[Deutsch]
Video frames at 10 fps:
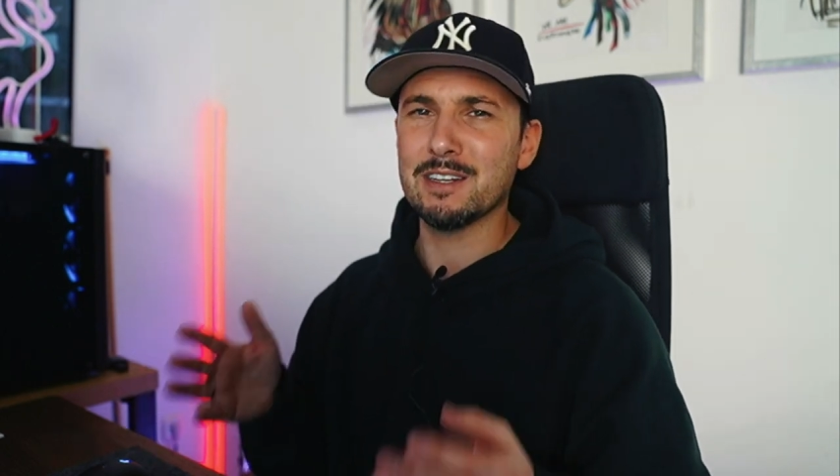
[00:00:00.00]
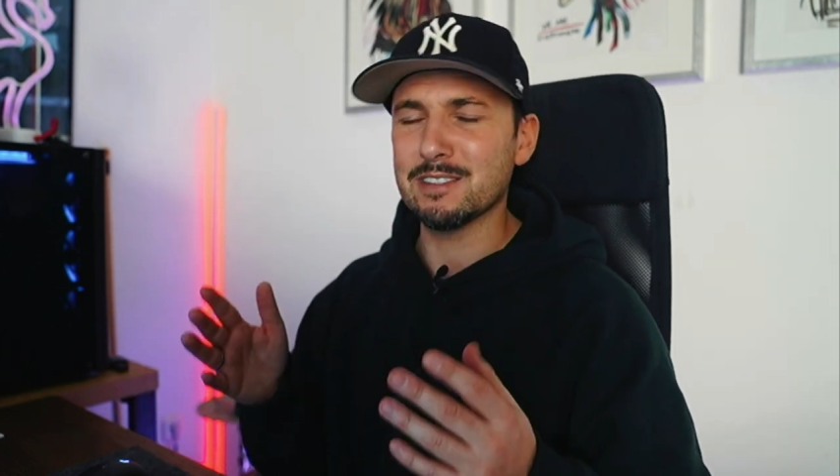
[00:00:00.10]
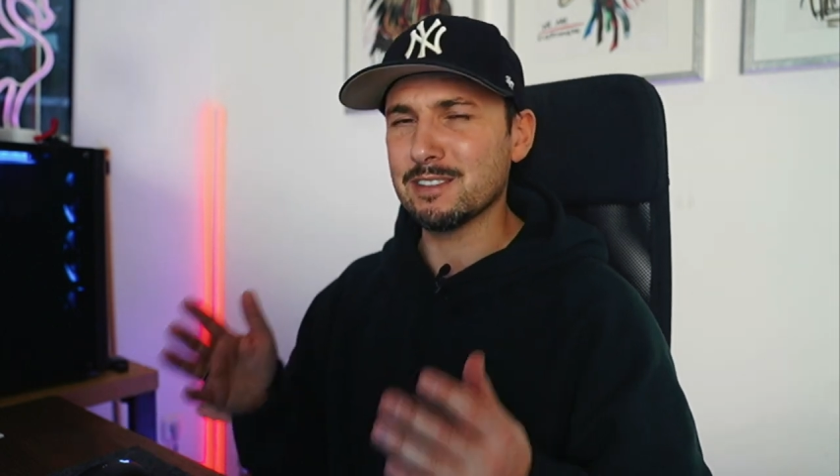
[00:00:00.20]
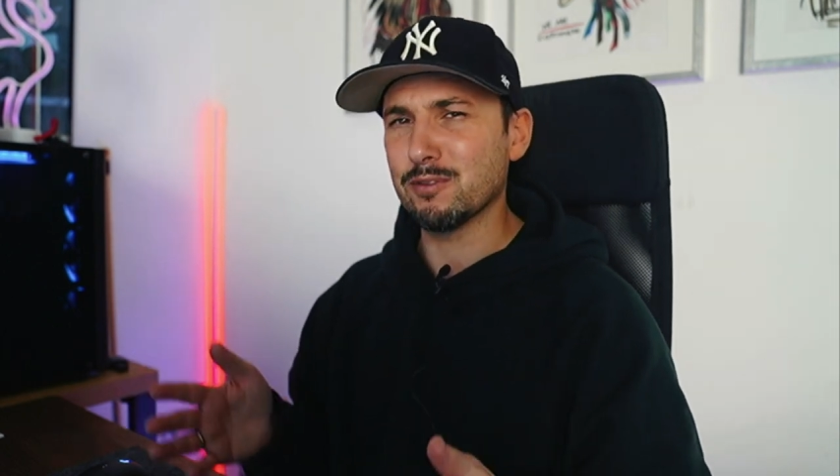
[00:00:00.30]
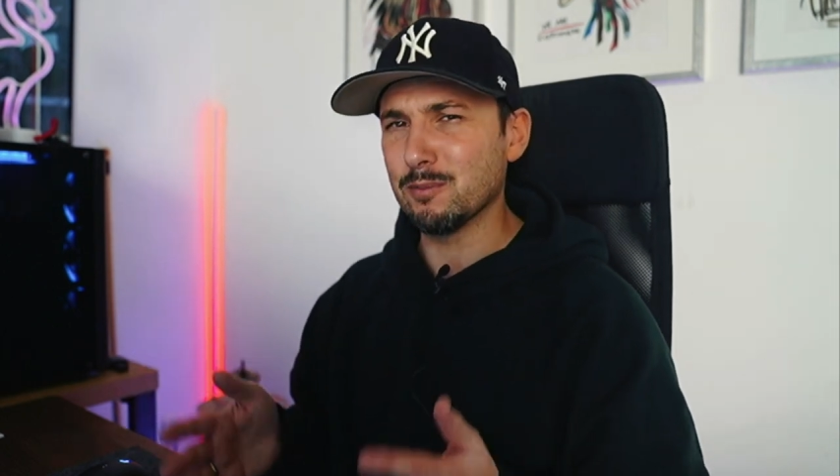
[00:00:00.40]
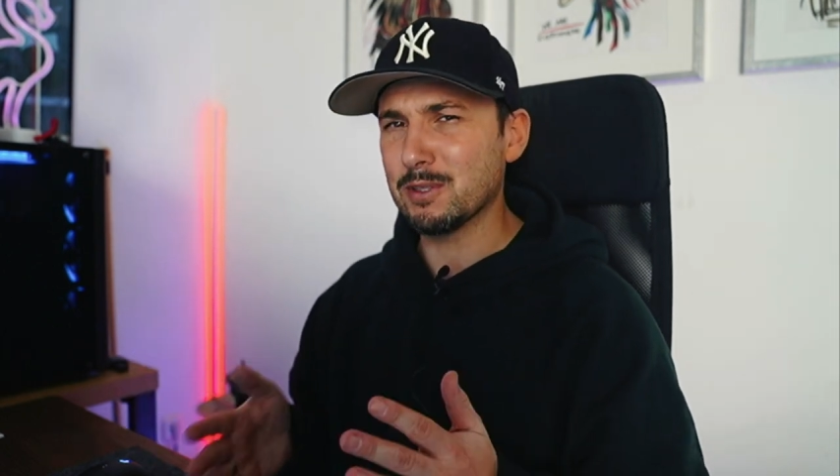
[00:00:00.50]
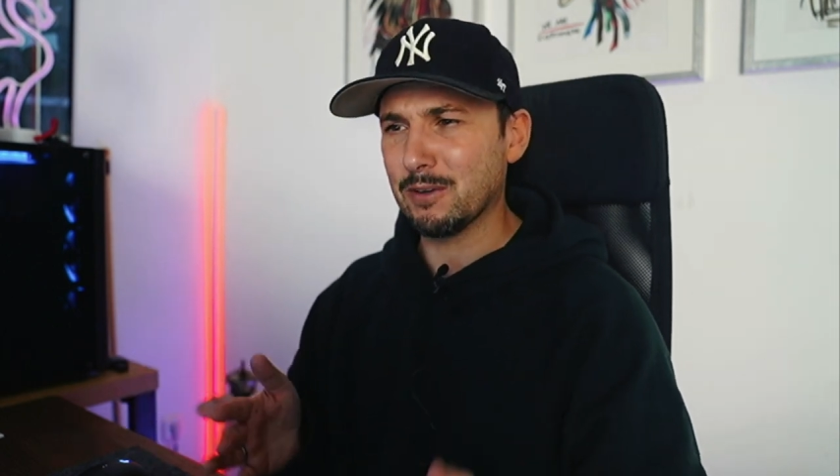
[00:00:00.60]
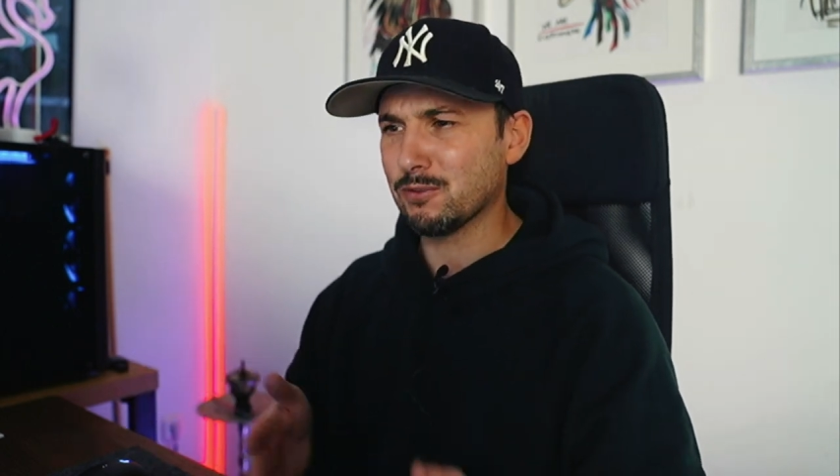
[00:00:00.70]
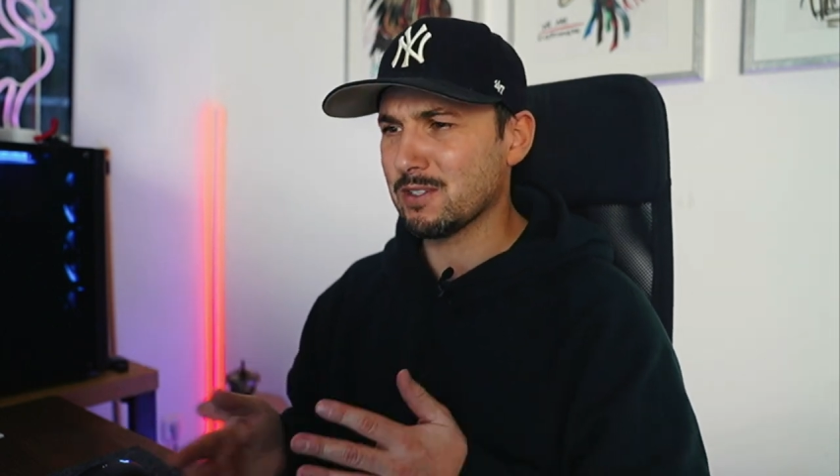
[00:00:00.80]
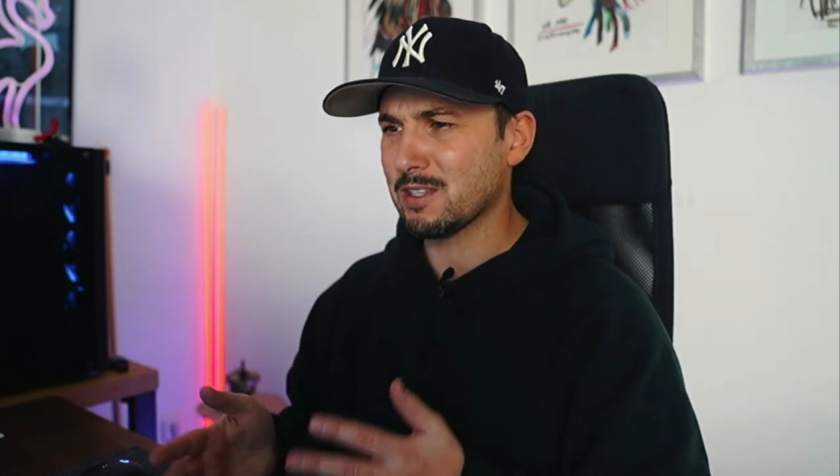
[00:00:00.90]
Das sind für mich
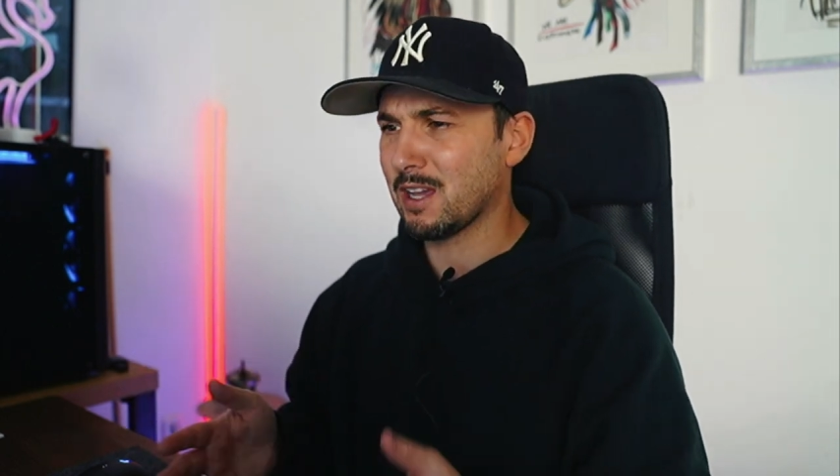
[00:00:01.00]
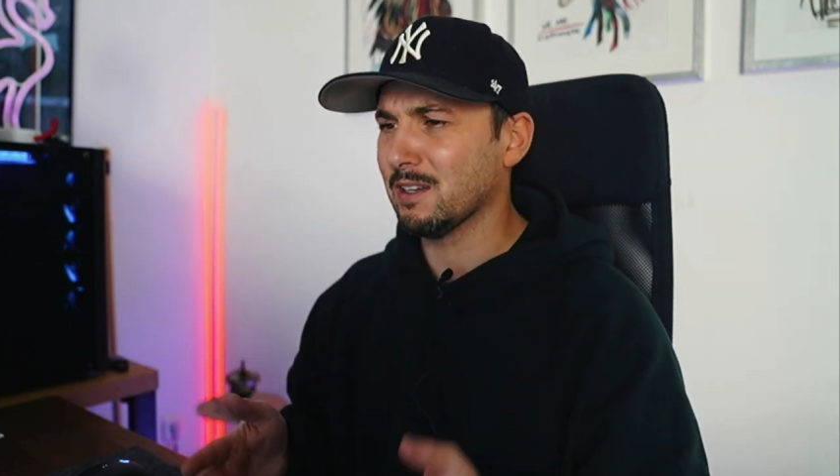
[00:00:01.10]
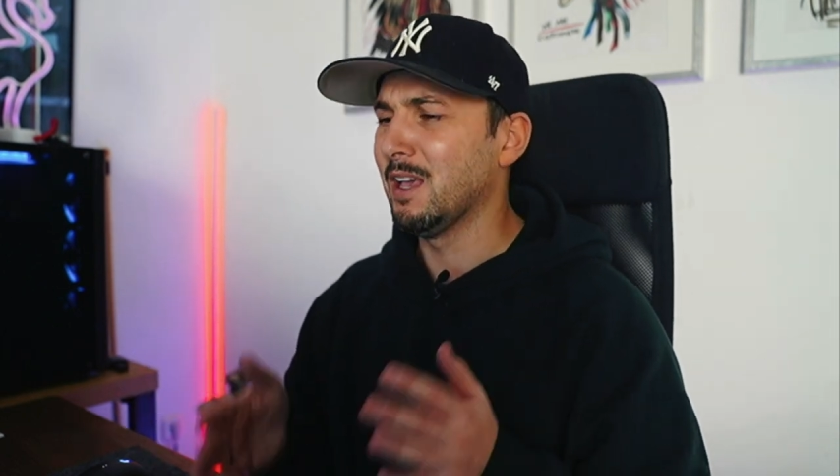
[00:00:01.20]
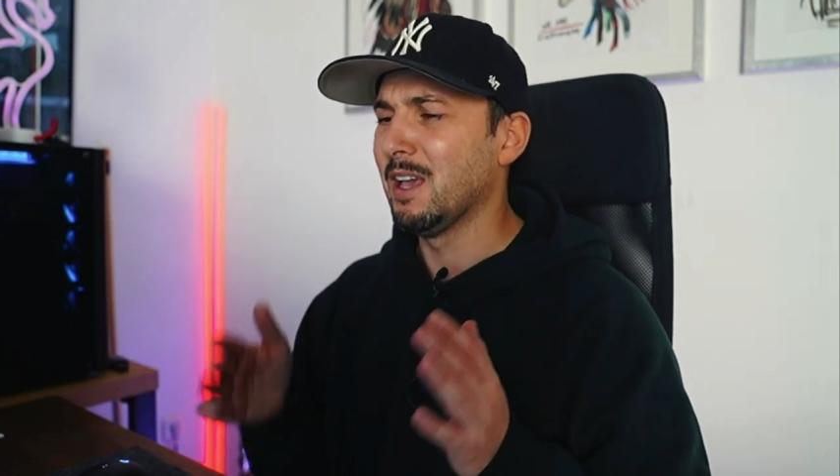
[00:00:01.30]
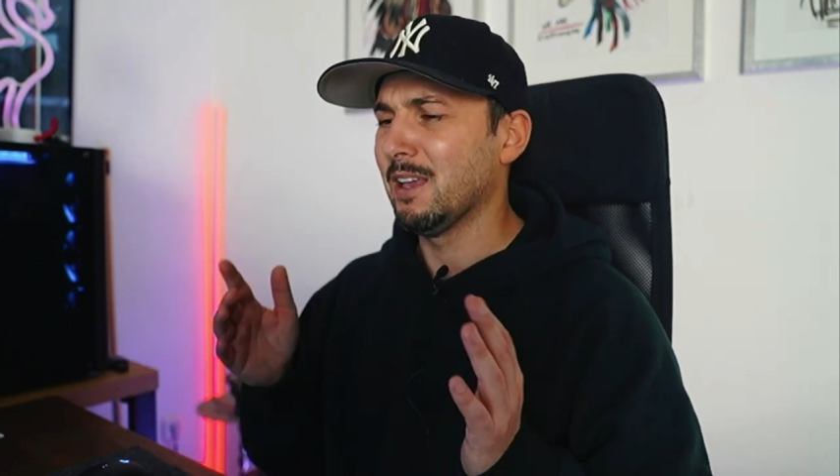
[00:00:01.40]
einfach so Sachen,